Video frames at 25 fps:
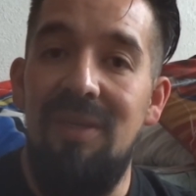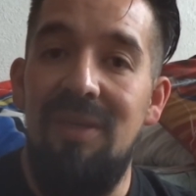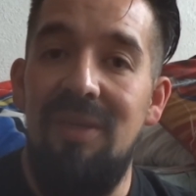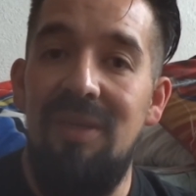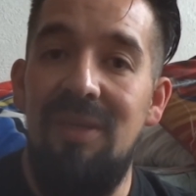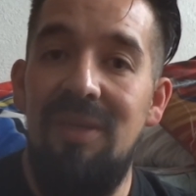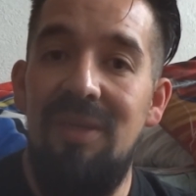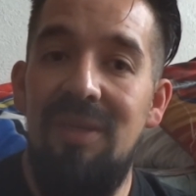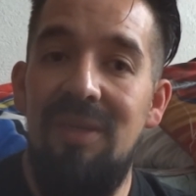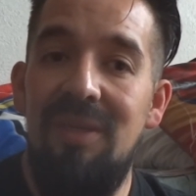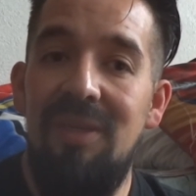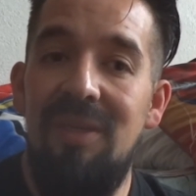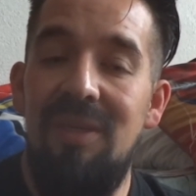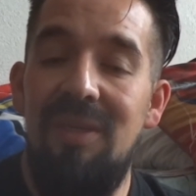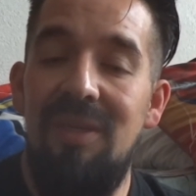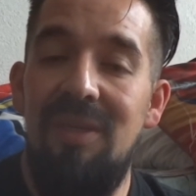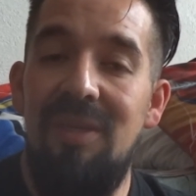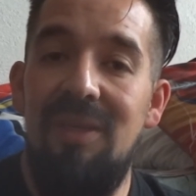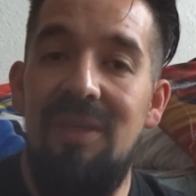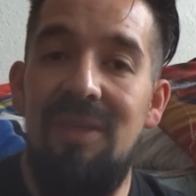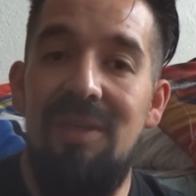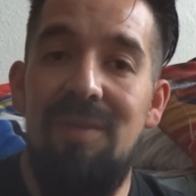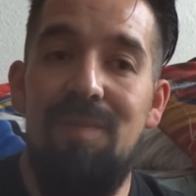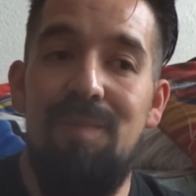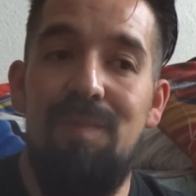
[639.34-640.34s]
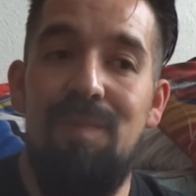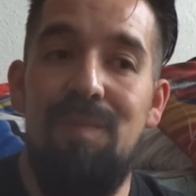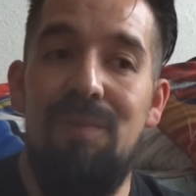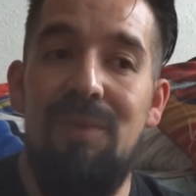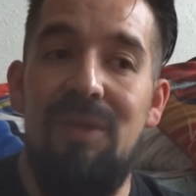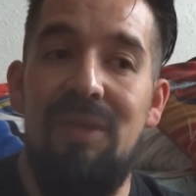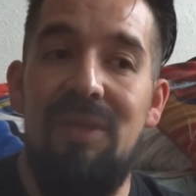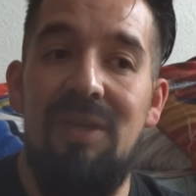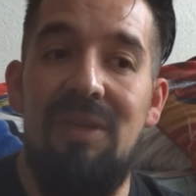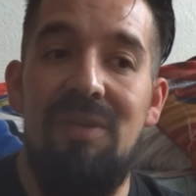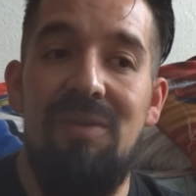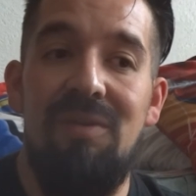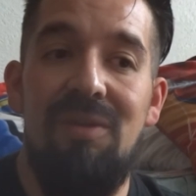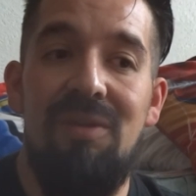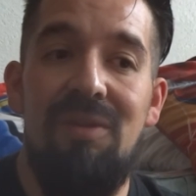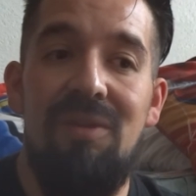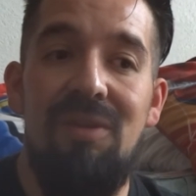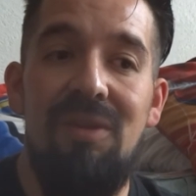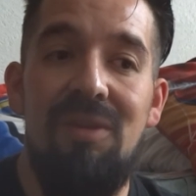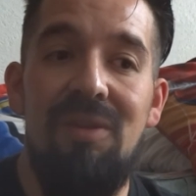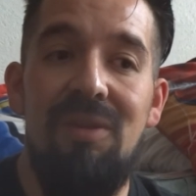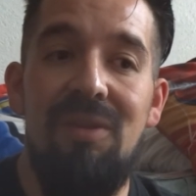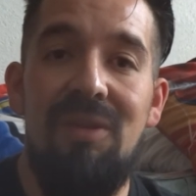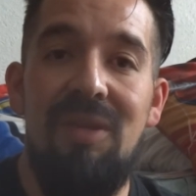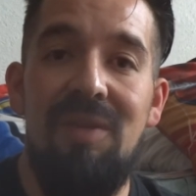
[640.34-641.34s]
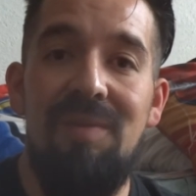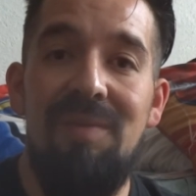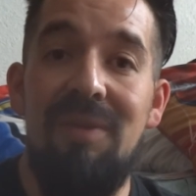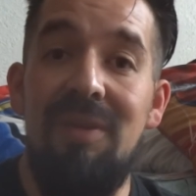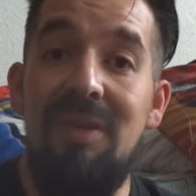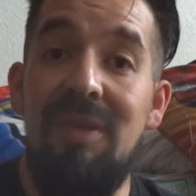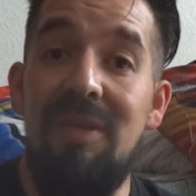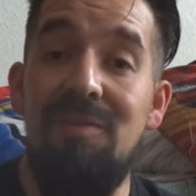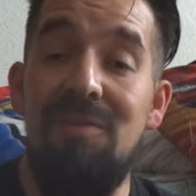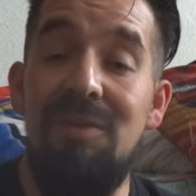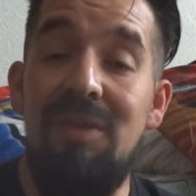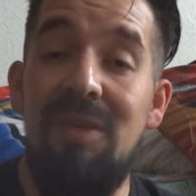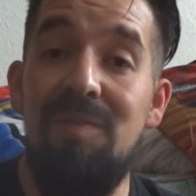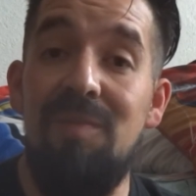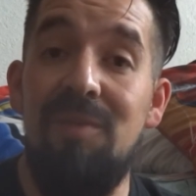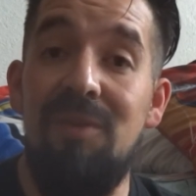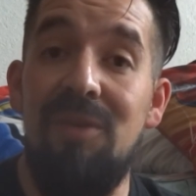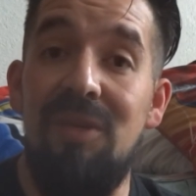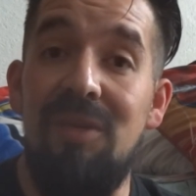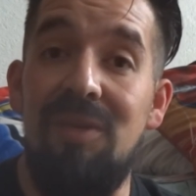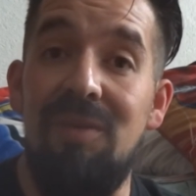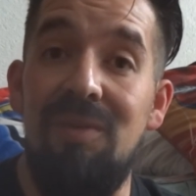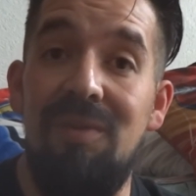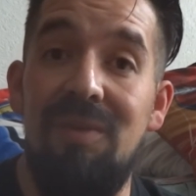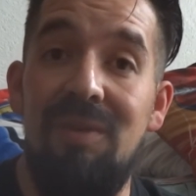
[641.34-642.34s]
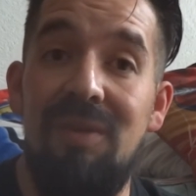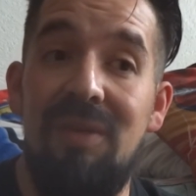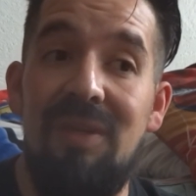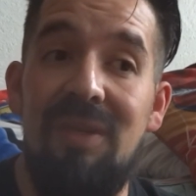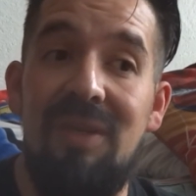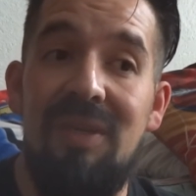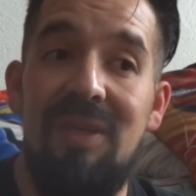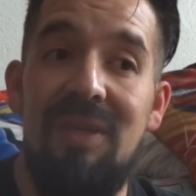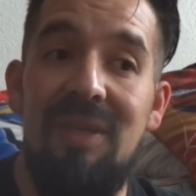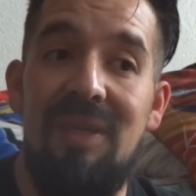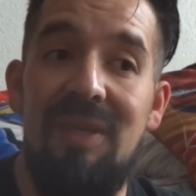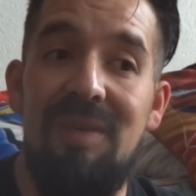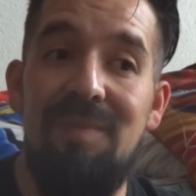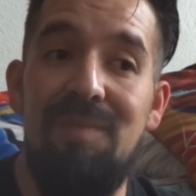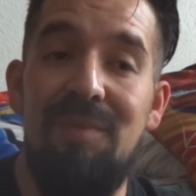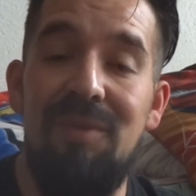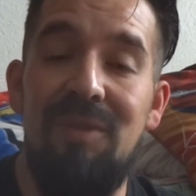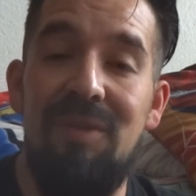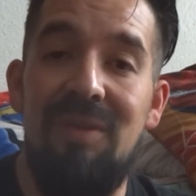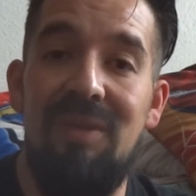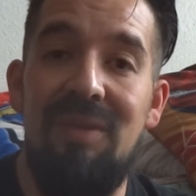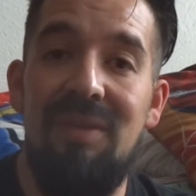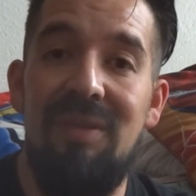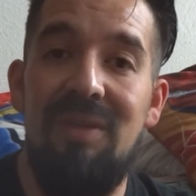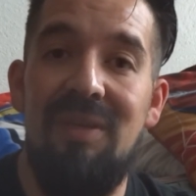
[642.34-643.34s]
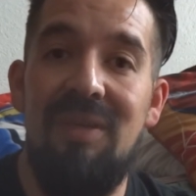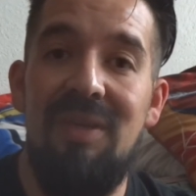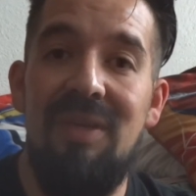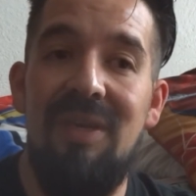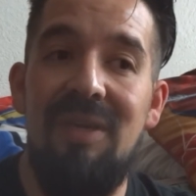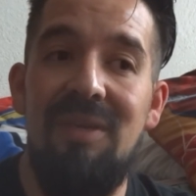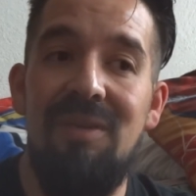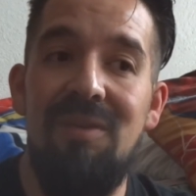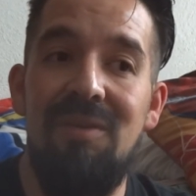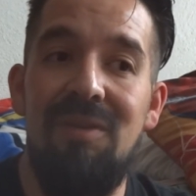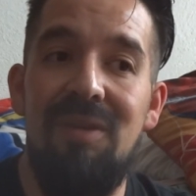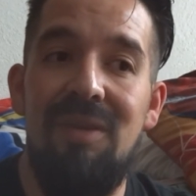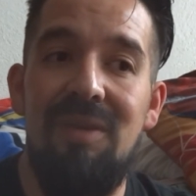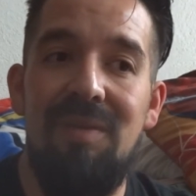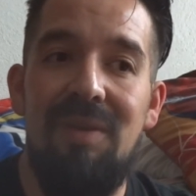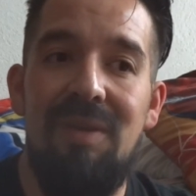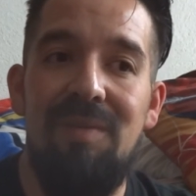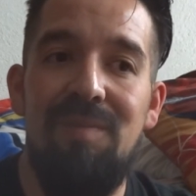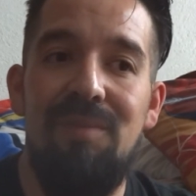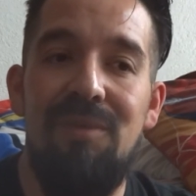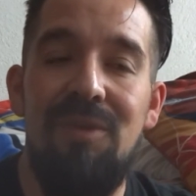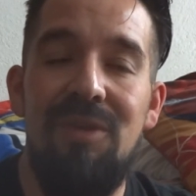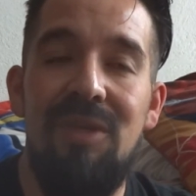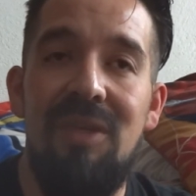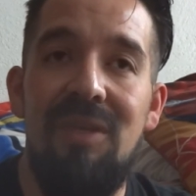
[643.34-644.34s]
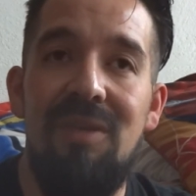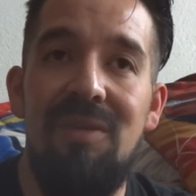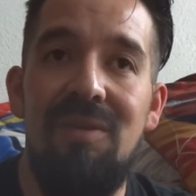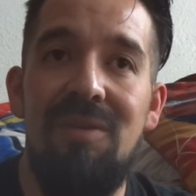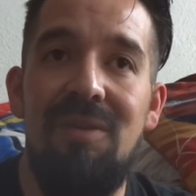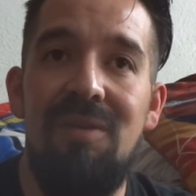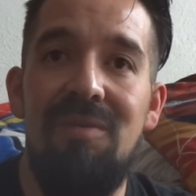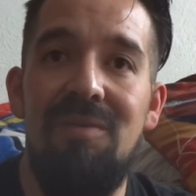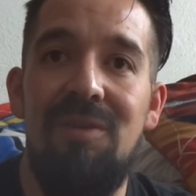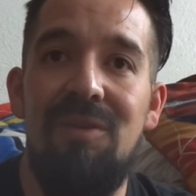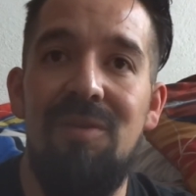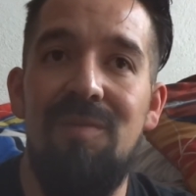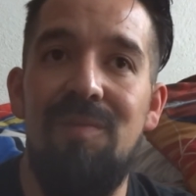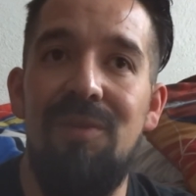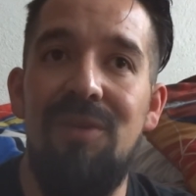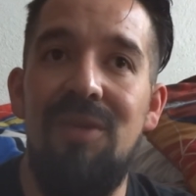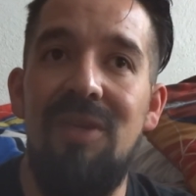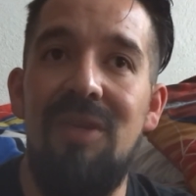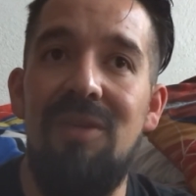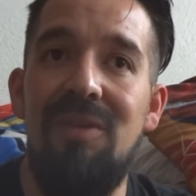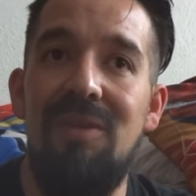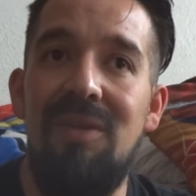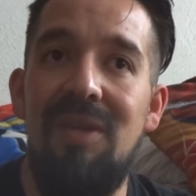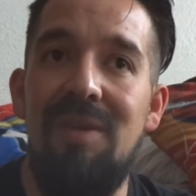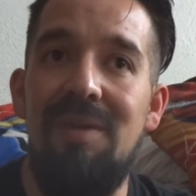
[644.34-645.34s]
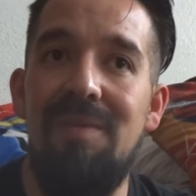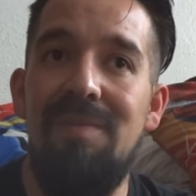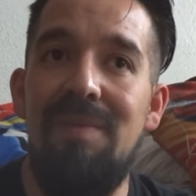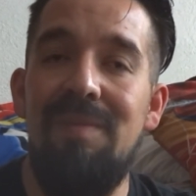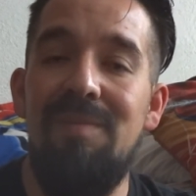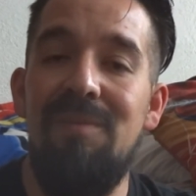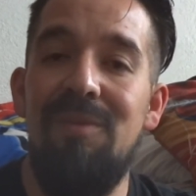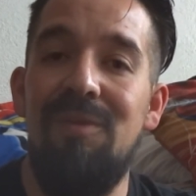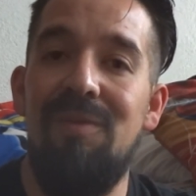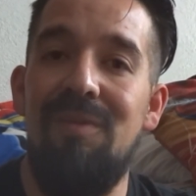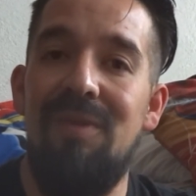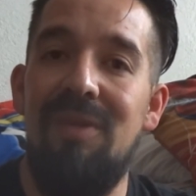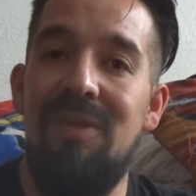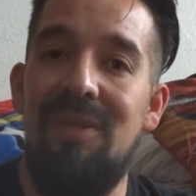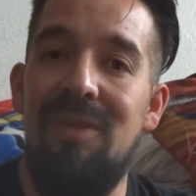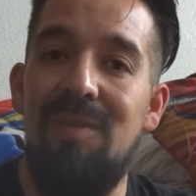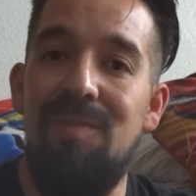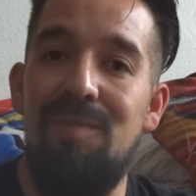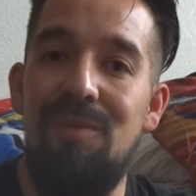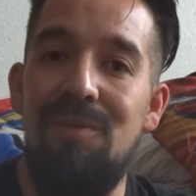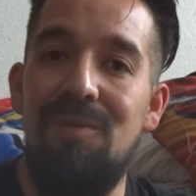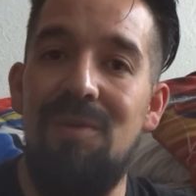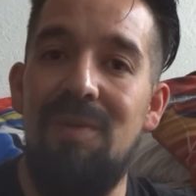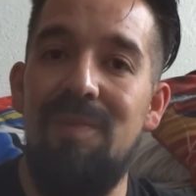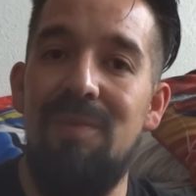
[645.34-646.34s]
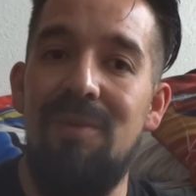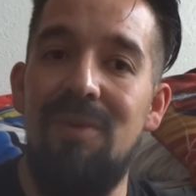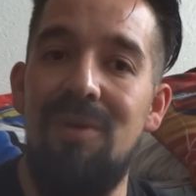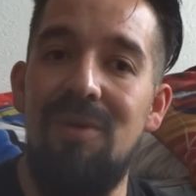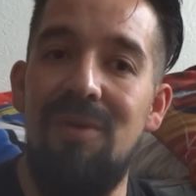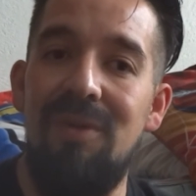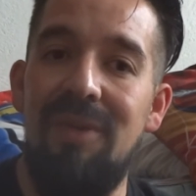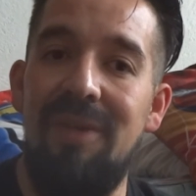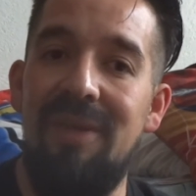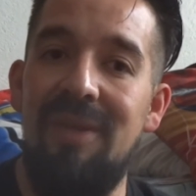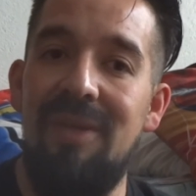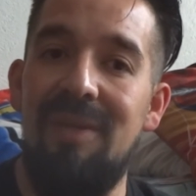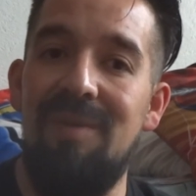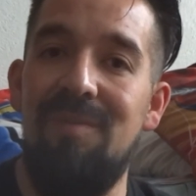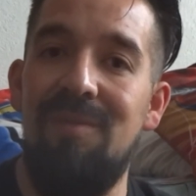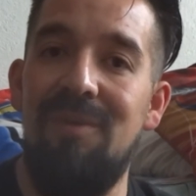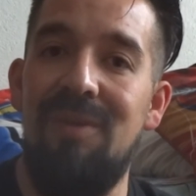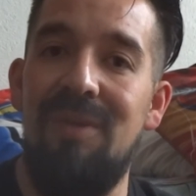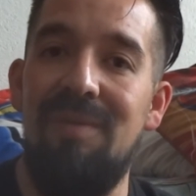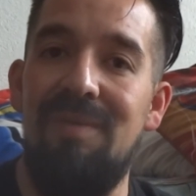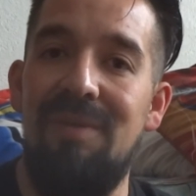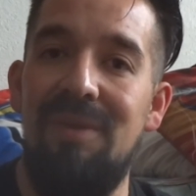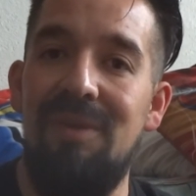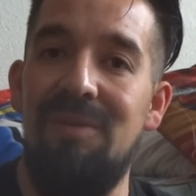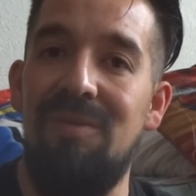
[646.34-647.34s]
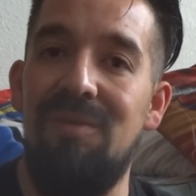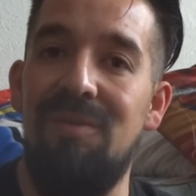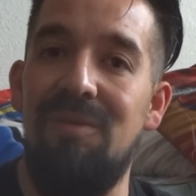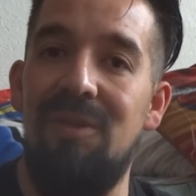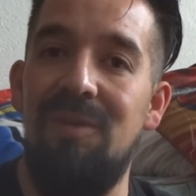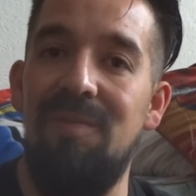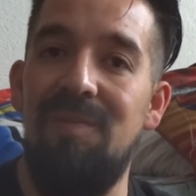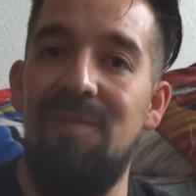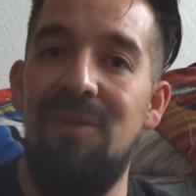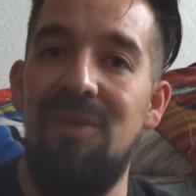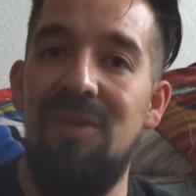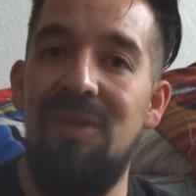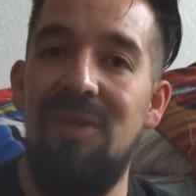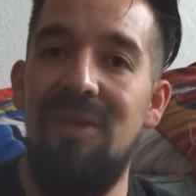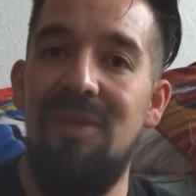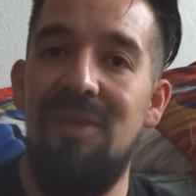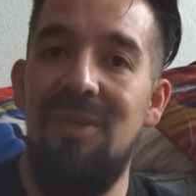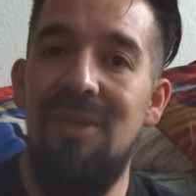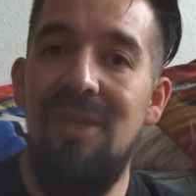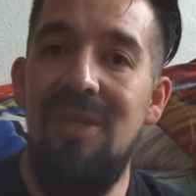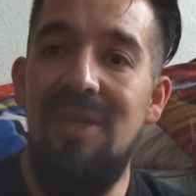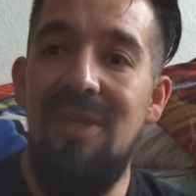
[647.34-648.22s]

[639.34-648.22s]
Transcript: Y pues eso es todo, también en Twitter, por cierto. Así que pues síganos, apóyennos, nuestro proyecto ya vamos este, poco a poco, ya llegamos a varios suscriptores.